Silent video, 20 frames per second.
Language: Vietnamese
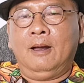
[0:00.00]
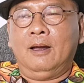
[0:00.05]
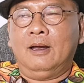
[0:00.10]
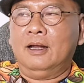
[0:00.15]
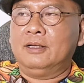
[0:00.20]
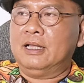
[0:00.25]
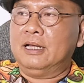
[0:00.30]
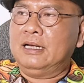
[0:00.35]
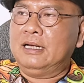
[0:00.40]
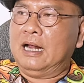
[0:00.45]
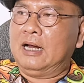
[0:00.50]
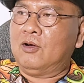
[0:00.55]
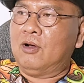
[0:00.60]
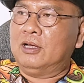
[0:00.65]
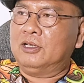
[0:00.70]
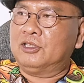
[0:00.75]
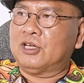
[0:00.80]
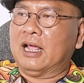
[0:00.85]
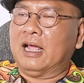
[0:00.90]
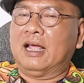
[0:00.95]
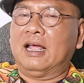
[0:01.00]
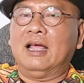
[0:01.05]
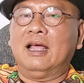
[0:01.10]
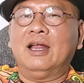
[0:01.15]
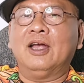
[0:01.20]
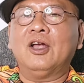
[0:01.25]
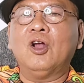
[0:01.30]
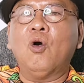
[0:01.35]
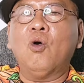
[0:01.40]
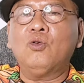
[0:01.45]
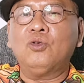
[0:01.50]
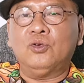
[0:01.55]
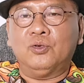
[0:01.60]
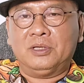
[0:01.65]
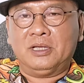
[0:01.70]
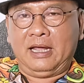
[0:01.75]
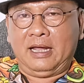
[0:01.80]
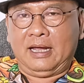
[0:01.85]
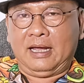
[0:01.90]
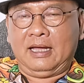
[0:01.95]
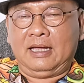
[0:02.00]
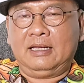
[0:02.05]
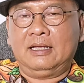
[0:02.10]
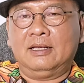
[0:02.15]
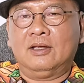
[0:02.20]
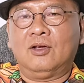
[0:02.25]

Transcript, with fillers: Linh Tý đã nói rằng đố vui vẻ,